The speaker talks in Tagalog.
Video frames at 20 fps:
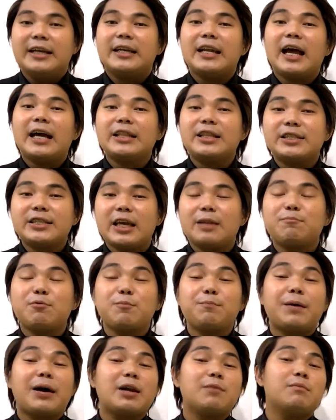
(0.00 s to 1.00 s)
nakadesign
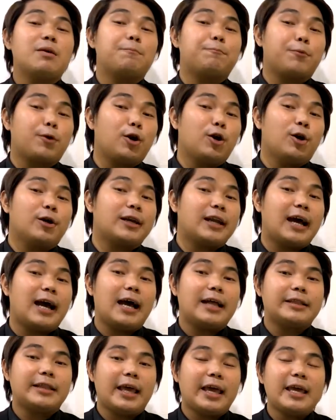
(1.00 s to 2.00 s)
po para mag-prolong ng
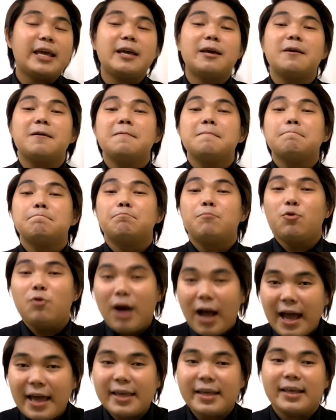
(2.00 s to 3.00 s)
ating
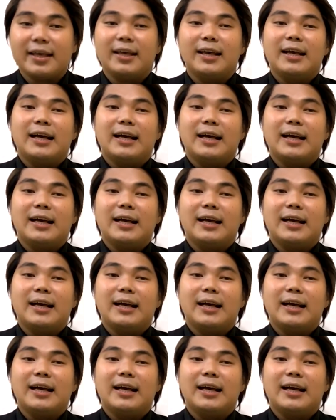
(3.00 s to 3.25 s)
buhay.